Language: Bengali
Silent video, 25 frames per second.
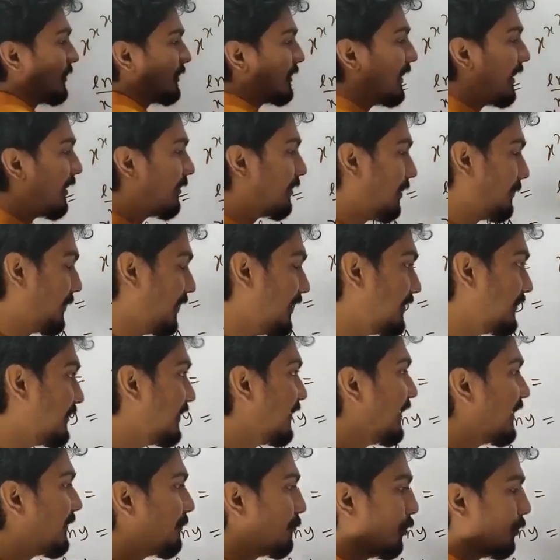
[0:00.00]
তাহলে এখন আমি
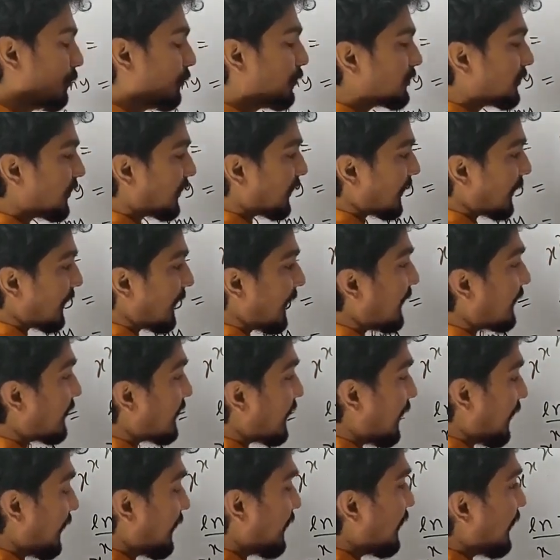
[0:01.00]
ডিরেক্ট বলবো যে
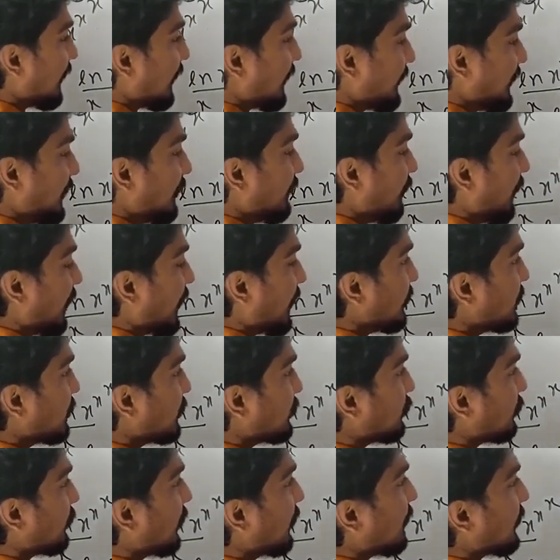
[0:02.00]
এটার
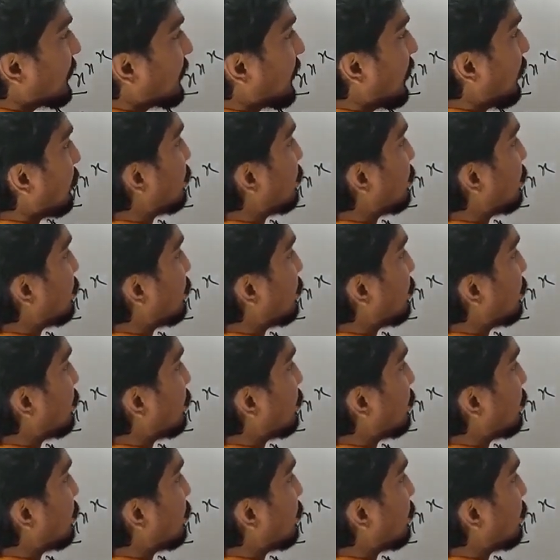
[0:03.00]
ডিফারেন্সিয়েশনের রেজাল্ট